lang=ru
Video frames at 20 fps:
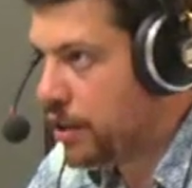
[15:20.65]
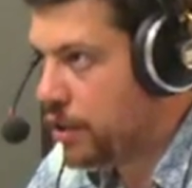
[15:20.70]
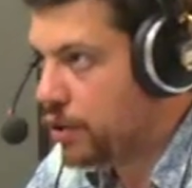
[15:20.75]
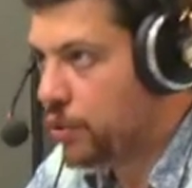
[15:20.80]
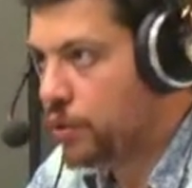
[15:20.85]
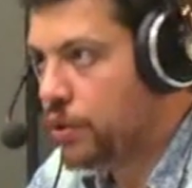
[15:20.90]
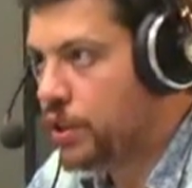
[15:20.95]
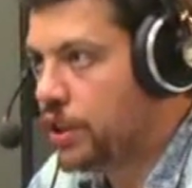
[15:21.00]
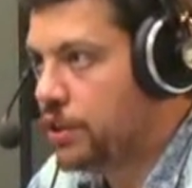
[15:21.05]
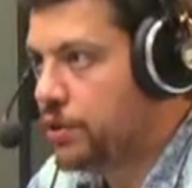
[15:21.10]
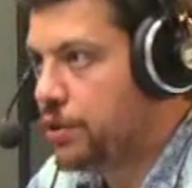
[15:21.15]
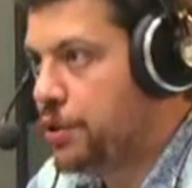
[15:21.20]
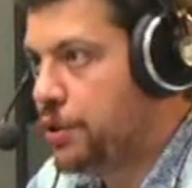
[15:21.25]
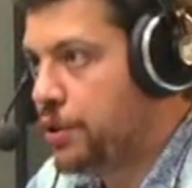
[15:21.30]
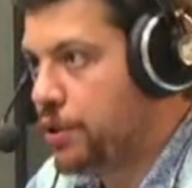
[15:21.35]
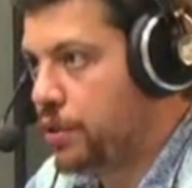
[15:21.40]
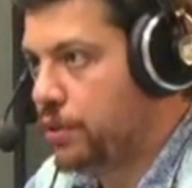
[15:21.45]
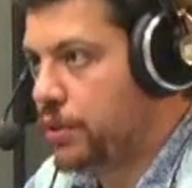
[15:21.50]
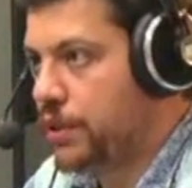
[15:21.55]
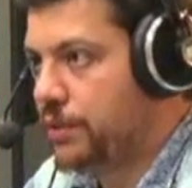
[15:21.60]
Ну и это
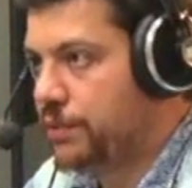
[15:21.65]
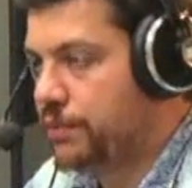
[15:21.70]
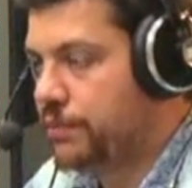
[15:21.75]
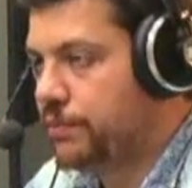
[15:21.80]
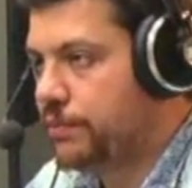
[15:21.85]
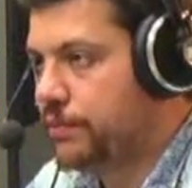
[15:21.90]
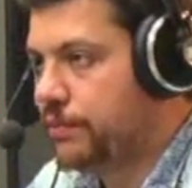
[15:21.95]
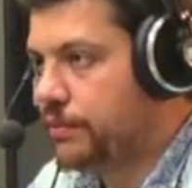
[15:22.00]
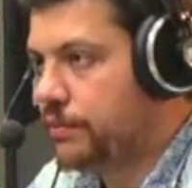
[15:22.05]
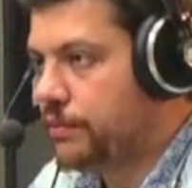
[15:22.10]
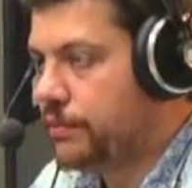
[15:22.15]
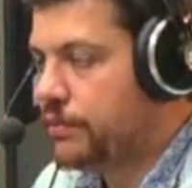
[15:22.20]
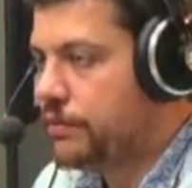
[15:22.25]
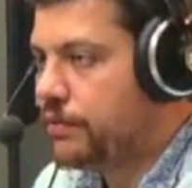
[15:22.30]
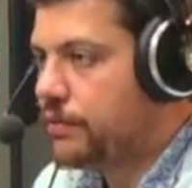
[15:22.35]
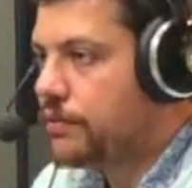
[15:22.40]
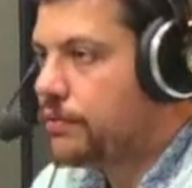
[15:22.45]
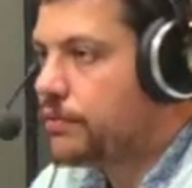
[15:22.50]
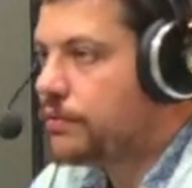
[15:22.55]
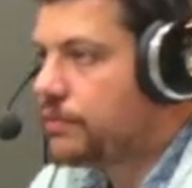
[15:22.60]
очень коротко. Это реальная
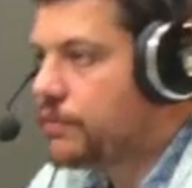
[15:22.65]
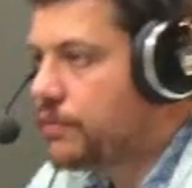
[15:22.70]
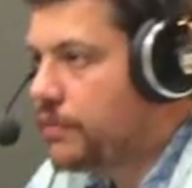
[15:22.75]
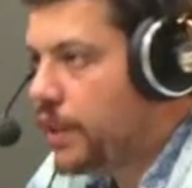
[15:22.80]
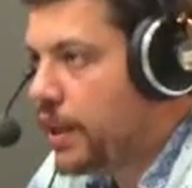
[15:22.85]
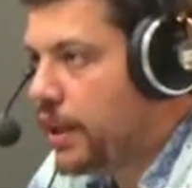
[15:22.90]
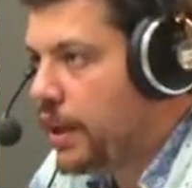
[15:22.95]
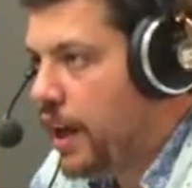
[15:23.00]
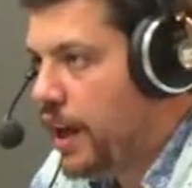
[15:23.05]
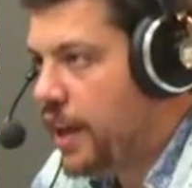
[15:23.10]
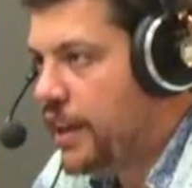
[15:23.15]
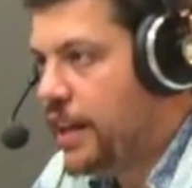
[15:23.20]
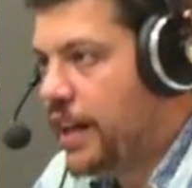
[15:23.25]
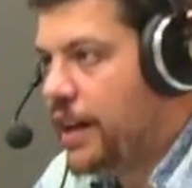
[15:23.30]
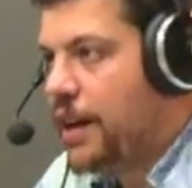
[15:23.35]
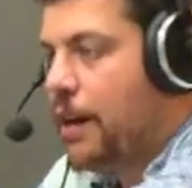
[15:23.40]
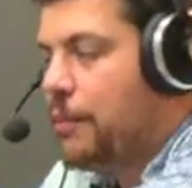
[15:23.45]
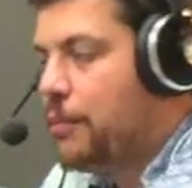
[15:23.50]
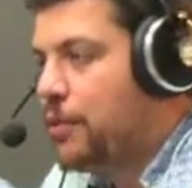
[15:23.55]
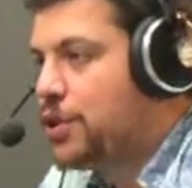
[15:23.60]
личность. И вот
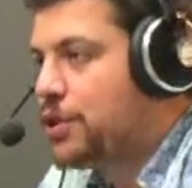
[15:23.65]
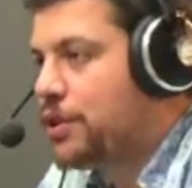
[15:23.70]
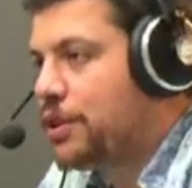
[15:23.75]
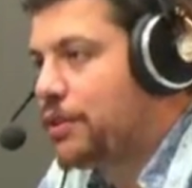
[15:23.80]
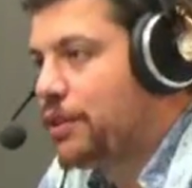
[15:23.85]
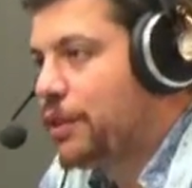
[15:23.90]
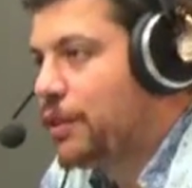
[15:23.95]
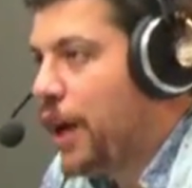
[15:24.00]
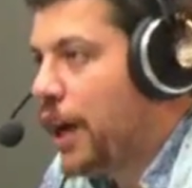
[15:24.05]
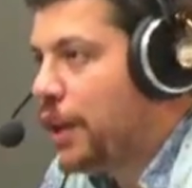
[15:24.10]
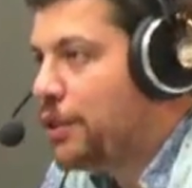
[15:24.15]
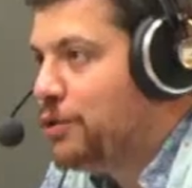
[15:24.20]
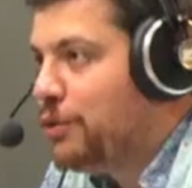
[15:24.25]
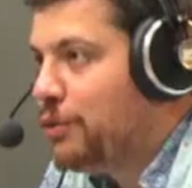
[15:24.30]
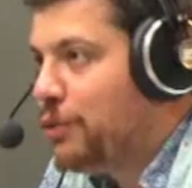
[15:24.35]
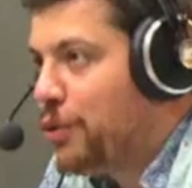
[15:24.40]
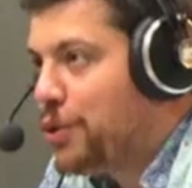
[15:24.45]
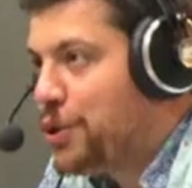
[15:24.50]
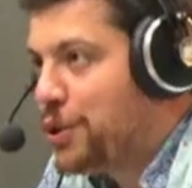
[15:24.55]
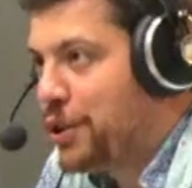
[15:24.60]
я пока... можно да.
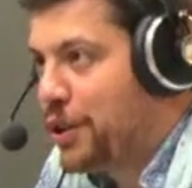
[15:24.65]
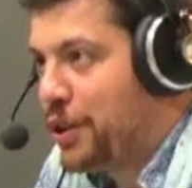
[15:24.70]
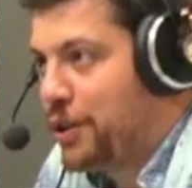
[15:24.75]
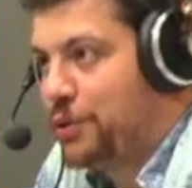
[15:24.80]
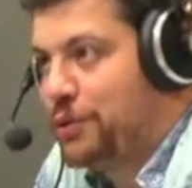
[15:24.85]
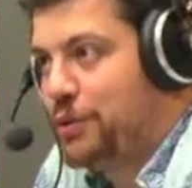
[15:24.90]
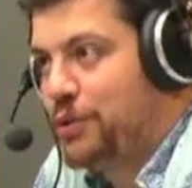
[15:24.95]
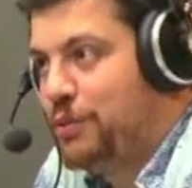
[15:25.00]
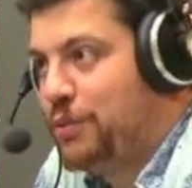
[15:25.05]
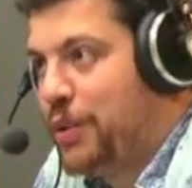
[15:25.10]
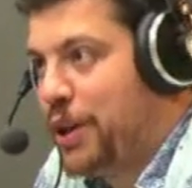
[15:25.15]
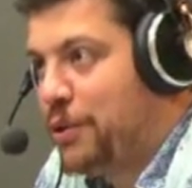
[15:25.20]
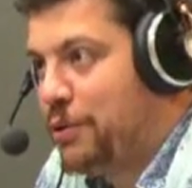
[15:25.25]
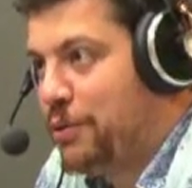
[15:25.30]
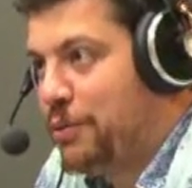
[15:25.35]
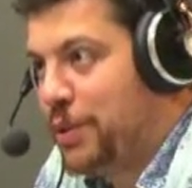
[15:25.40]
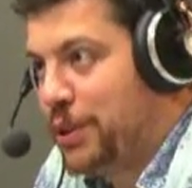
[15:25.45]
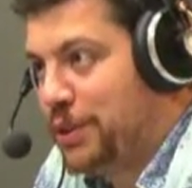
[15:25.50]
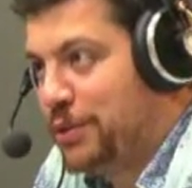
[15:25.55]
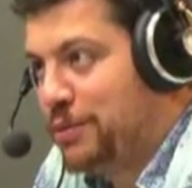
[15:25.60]
одну очень короткую
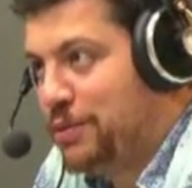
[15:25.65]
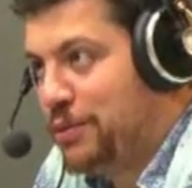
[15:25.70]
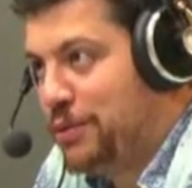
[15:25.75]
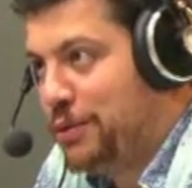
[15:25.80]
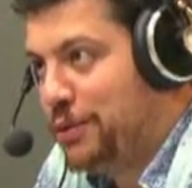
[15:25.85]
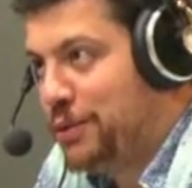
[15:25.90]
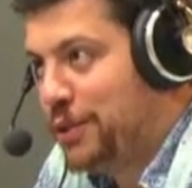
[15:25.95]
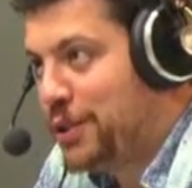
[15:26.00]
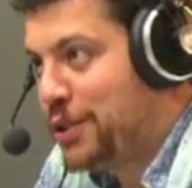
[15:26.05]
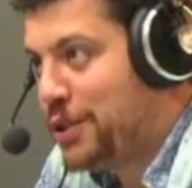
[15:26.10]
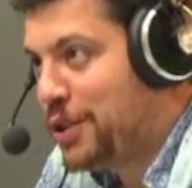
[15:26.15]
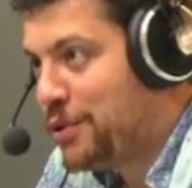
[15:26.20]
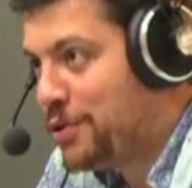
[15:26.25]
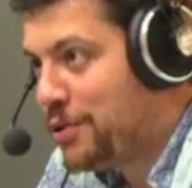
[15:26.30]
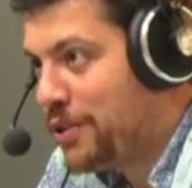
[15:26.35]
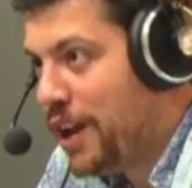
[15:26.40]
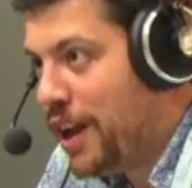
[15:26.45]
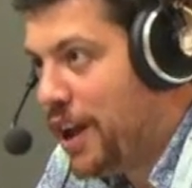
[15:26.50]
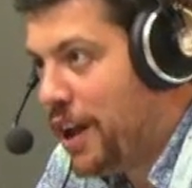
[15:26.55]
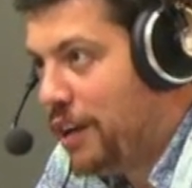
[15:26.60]
байку по этому поводу
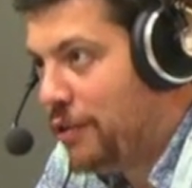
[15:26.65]
расскажу.